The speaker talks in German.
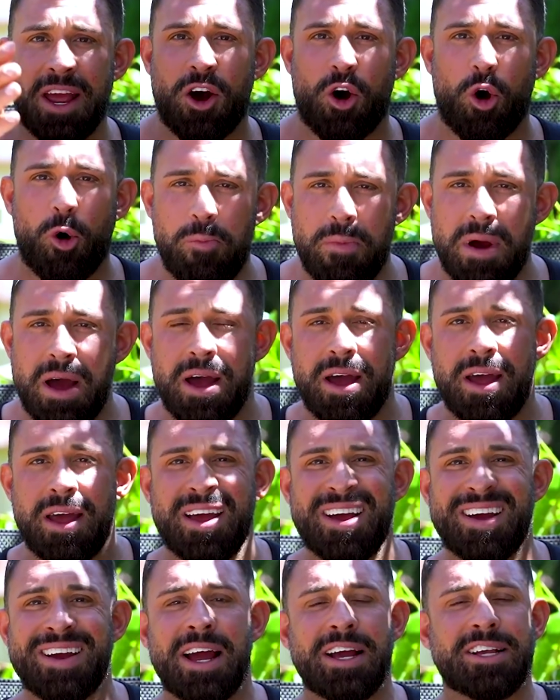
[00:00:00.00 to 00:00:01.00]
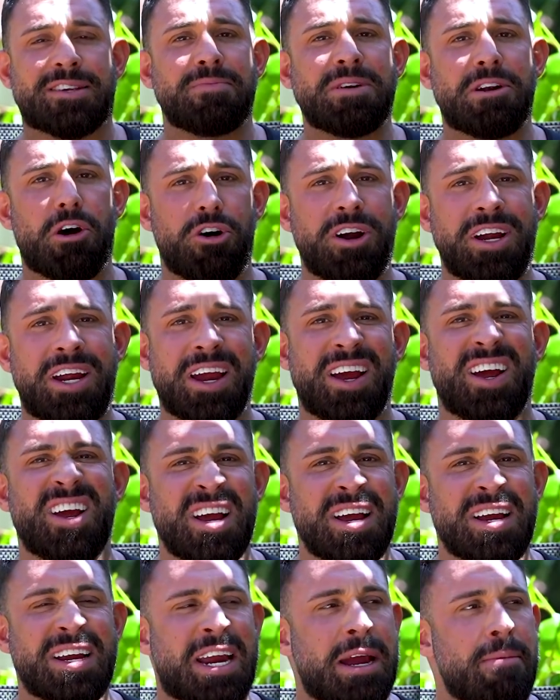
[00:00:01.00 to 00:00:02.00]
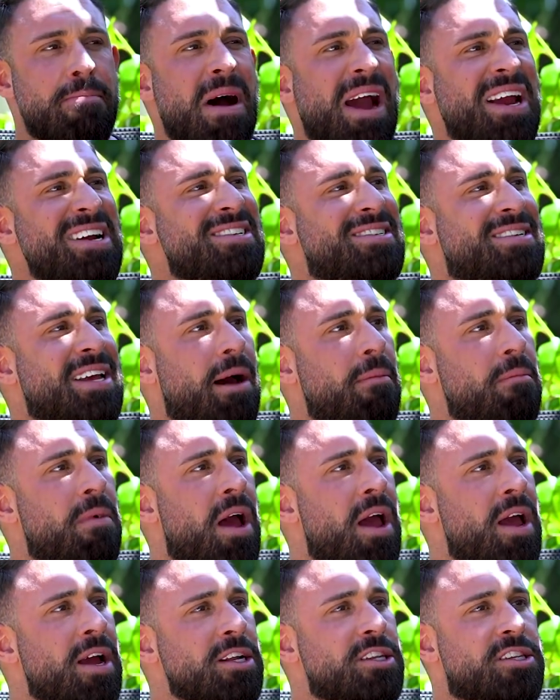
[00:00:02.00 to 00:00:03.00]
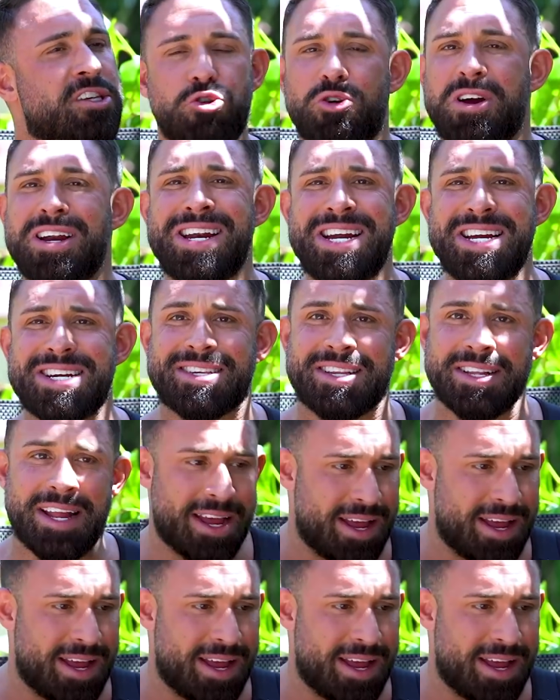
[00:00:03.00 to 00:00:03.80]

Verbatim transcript: um es mit euch gemeinsam zu zu genießen.